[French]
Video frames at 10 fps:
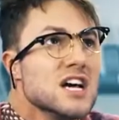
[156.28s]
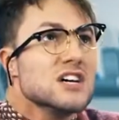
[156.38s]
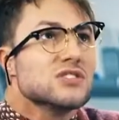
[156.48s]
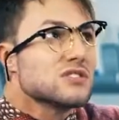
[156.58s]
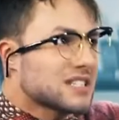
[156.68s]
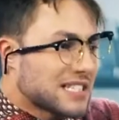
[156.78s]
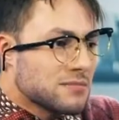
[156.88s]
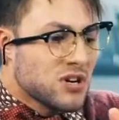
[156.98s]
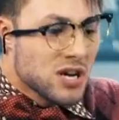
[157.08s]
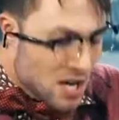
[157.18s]
Ça le
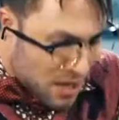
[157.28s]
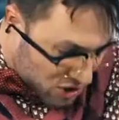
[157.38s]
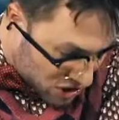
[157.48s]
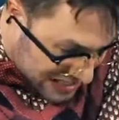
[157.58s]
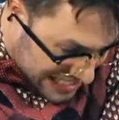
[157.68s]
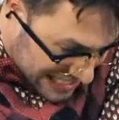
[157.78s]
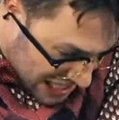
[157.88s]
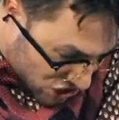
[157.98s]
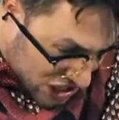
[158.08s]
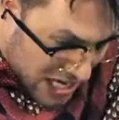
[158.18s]
calme me donne des
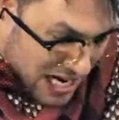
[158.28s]
allergies.